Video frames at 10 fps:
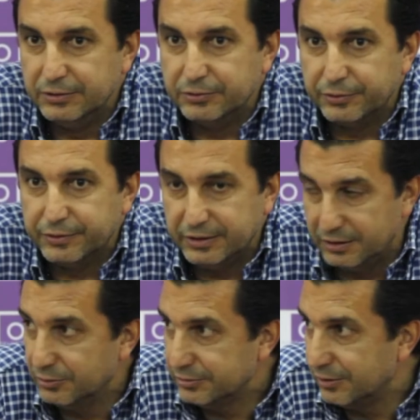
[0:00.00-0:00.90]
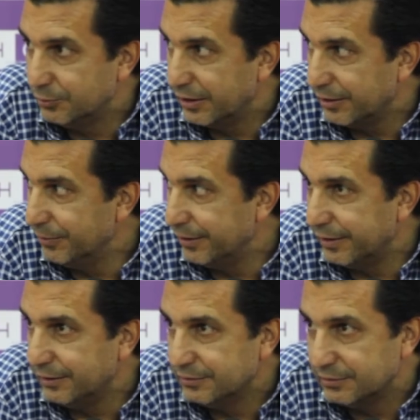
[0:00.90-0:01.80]
Entonces, esa es una gran
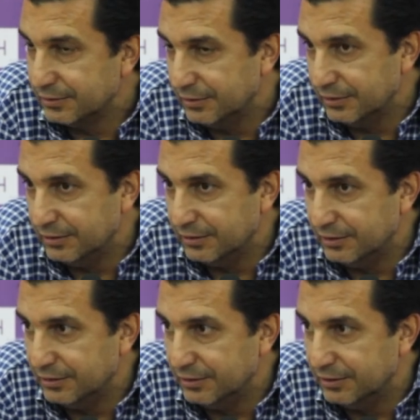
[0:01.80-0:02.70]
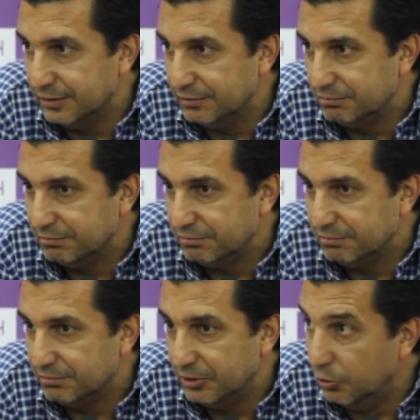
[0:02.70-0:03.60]
verdad. Y
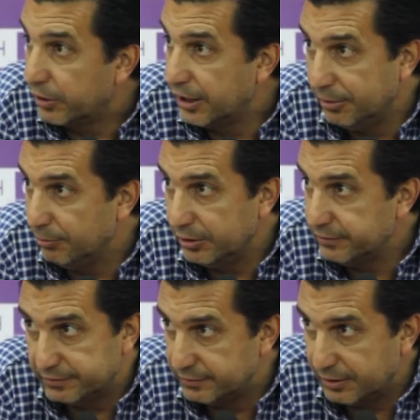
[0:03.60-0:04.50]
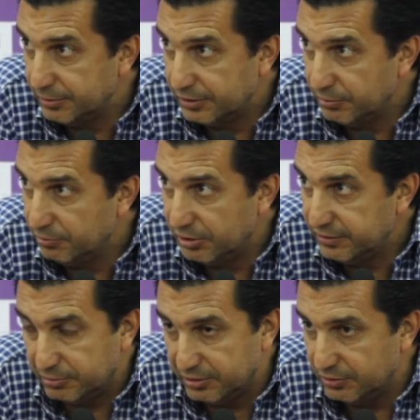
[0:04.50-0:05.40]
y no es que me moleste, sinceramente no me
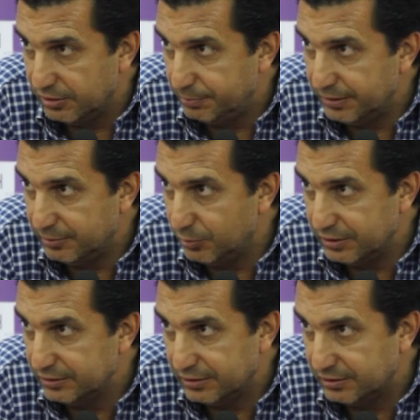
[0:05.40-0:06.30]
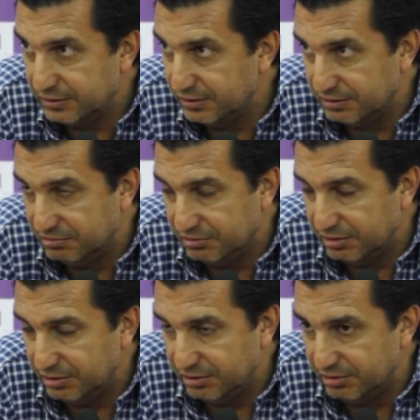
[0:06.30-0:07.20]
molesta porque tengo la espalda muy ancha
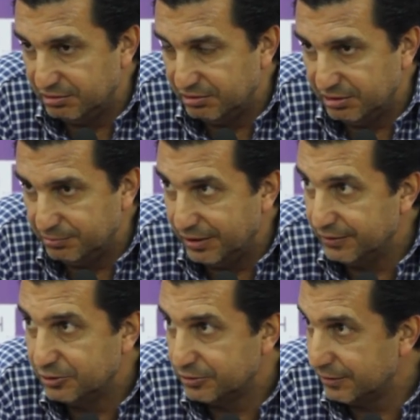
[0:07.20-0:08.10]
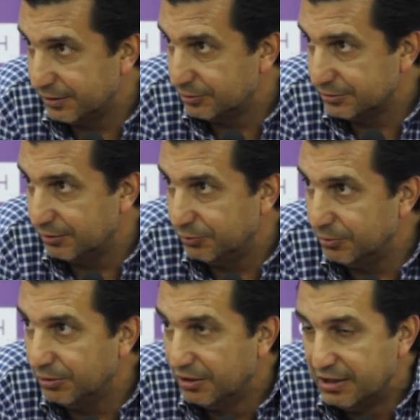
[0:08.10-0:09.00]
y, me han dicho tantas cosas en el
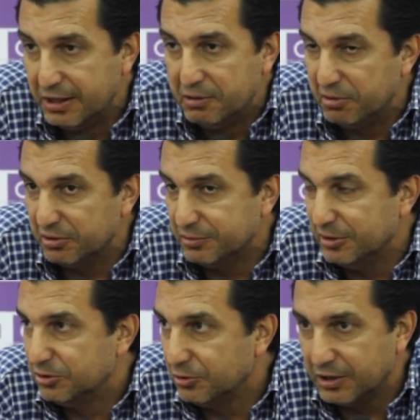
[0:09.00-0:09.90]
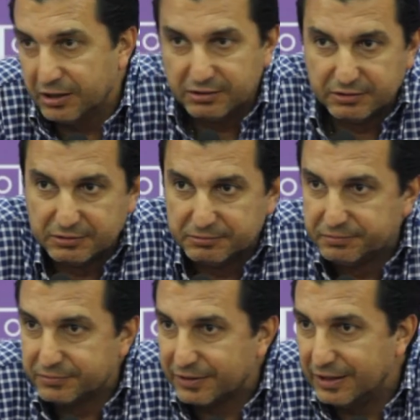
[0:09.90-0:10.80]
fútbol, pero sí me choca
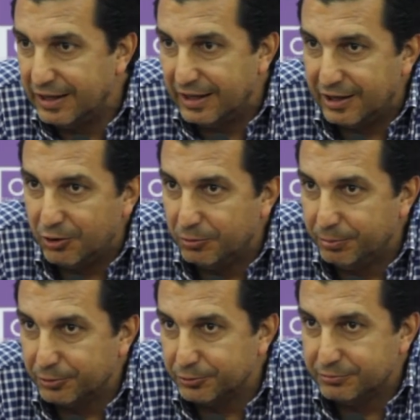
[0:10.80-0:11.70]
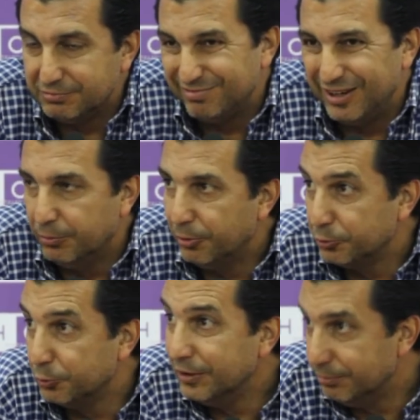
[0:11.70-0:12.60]
la el
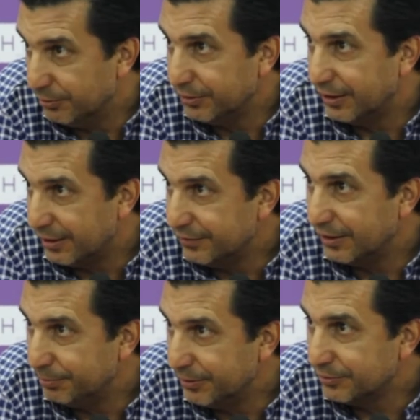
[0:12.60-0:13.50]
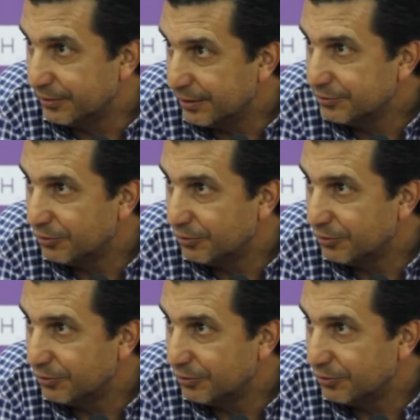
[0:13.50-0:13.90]
oportunismo de, las personas.